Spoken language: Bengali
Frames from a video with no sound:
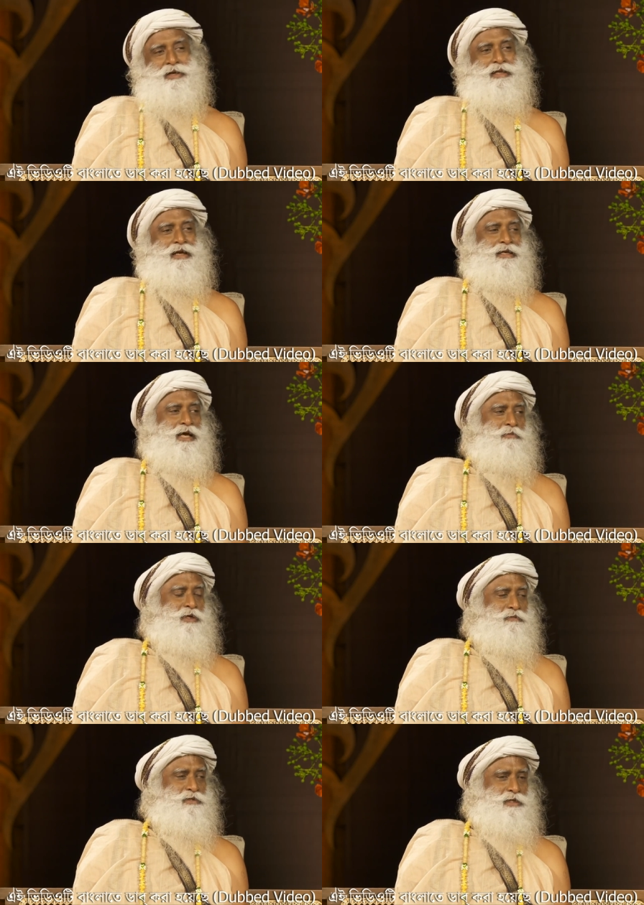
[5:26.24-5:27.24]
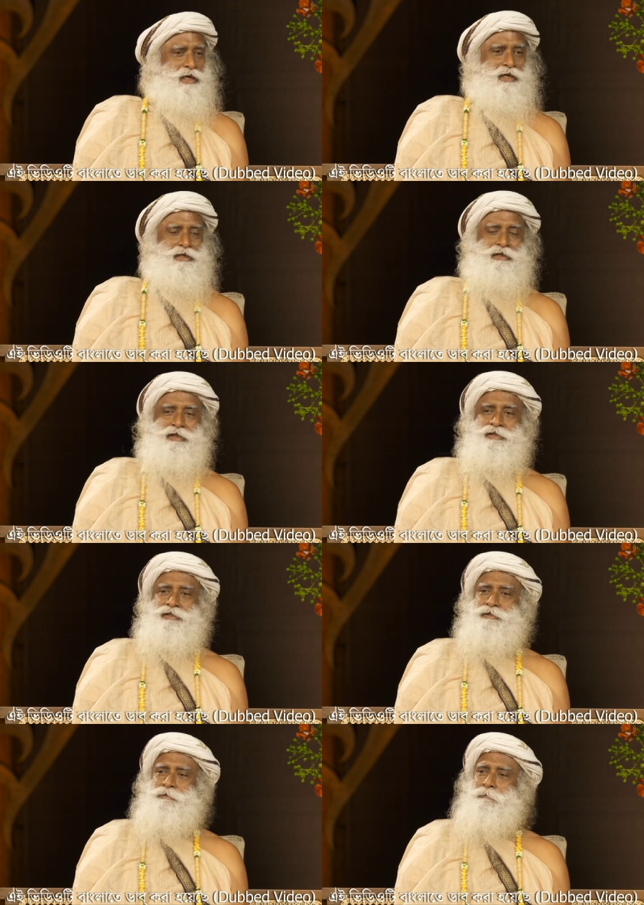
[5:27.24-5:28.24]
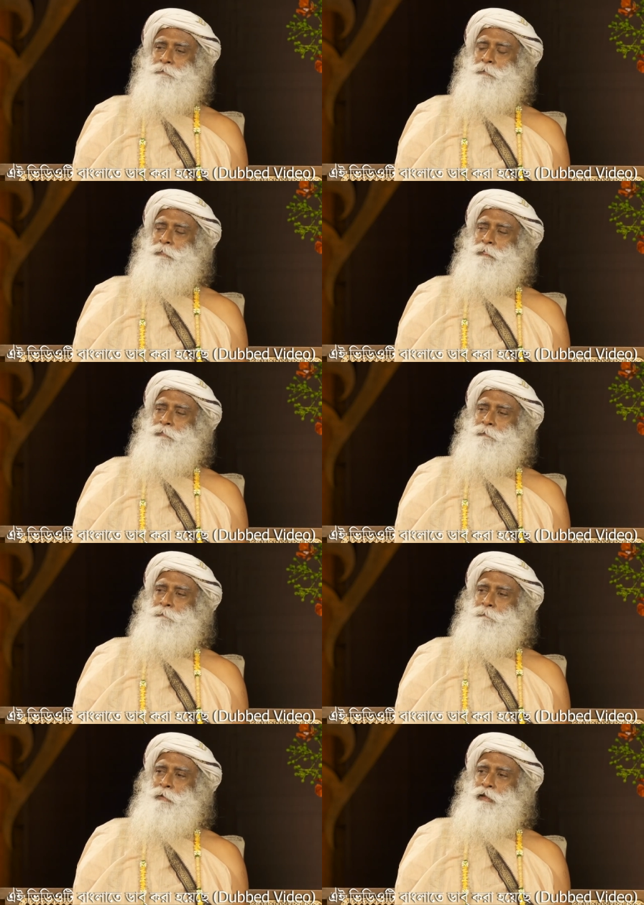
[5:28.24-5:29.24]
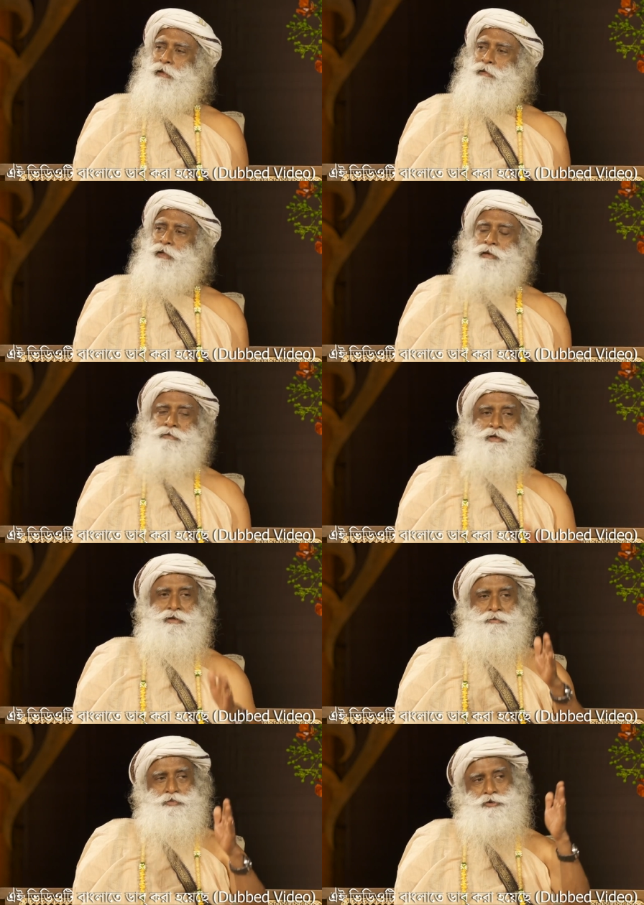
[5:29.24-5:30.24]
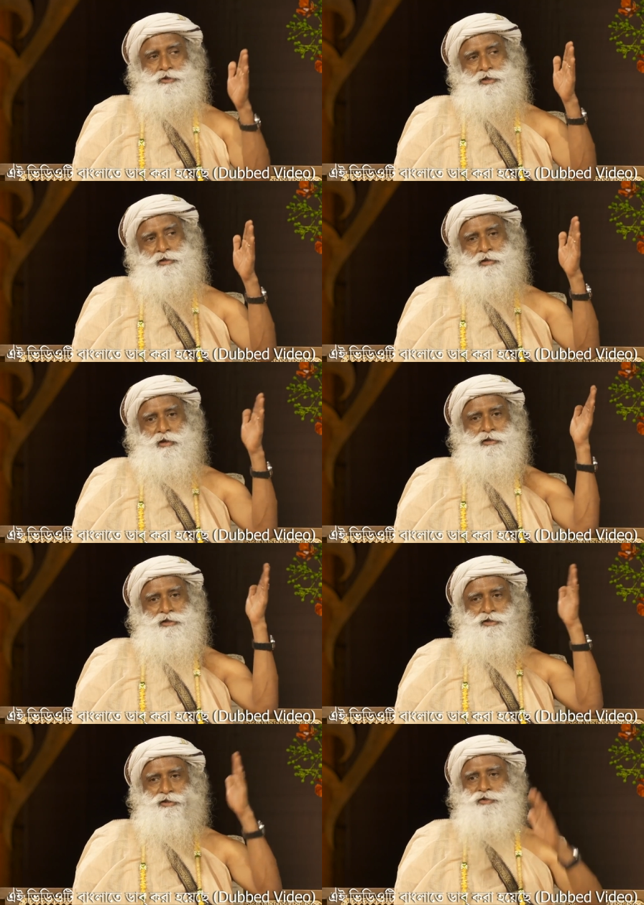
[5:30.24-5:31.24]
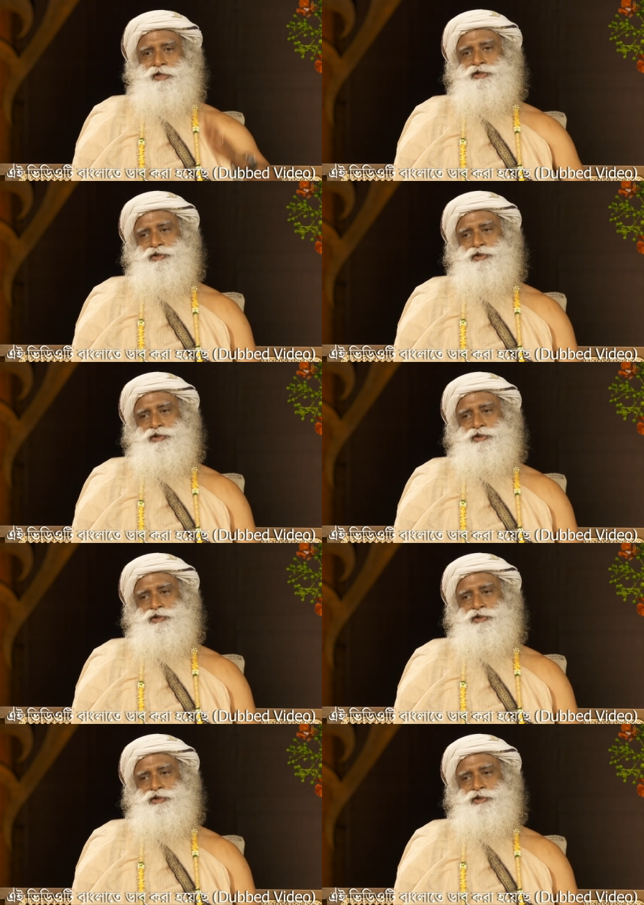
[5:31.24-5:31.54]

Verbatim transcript: সেই সময় তিনি এটা বর্ণনা করেছিলেন তারা উত্তর পূর্ব ভারতে ছিলেন